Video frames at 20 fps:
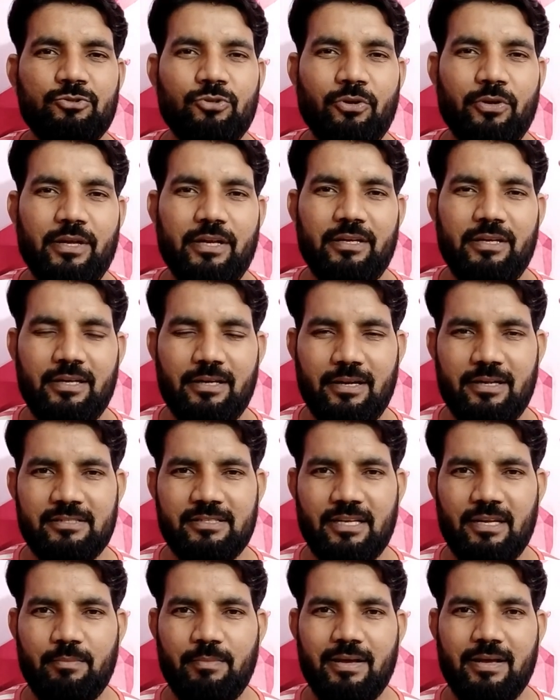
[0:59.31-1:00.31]
సో ఈ
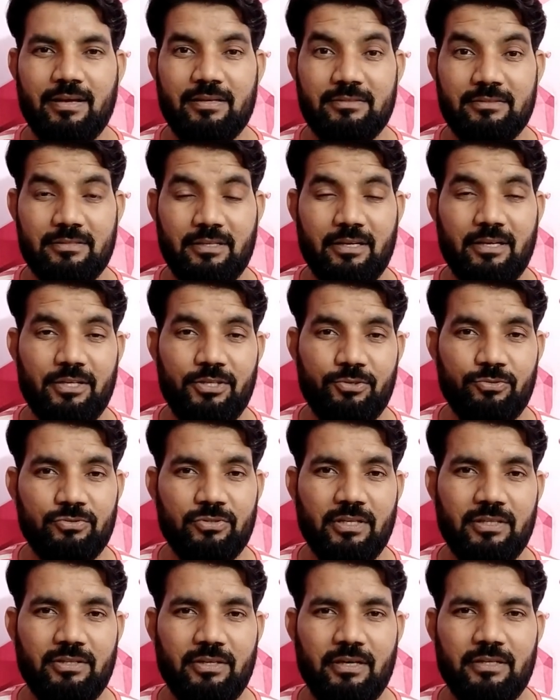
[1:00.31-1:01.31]
డీటెయిల్స్ అన్నీ మీకు ఖచ్చితంగా
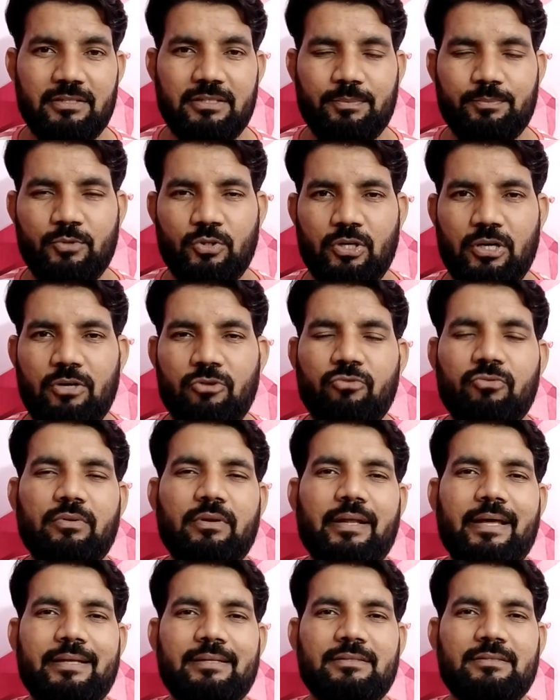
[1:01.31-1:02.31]
యూజ్ అవుతాయి అని చెప్తున్నాను
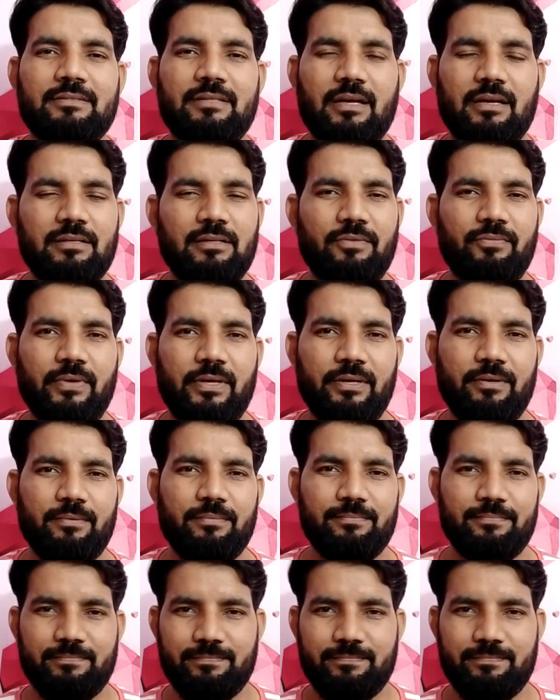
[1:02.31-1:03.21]
లెస్ స్టార్ట్ ద వీడియో